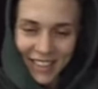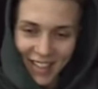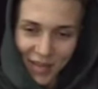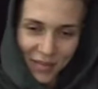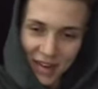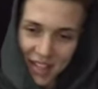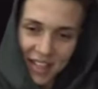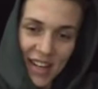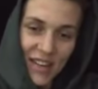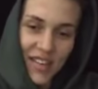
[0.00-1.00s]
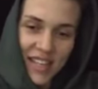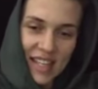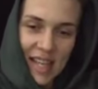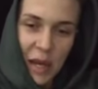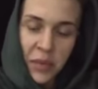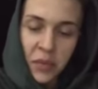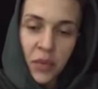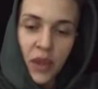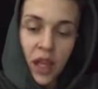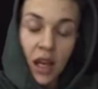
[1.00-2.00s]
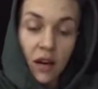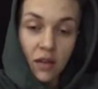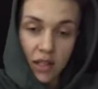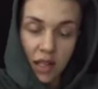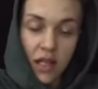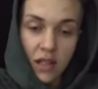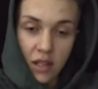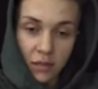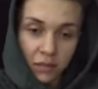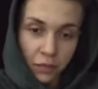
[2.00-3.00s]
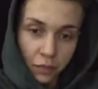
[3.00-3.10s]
Обожаю вас. Вы знаете,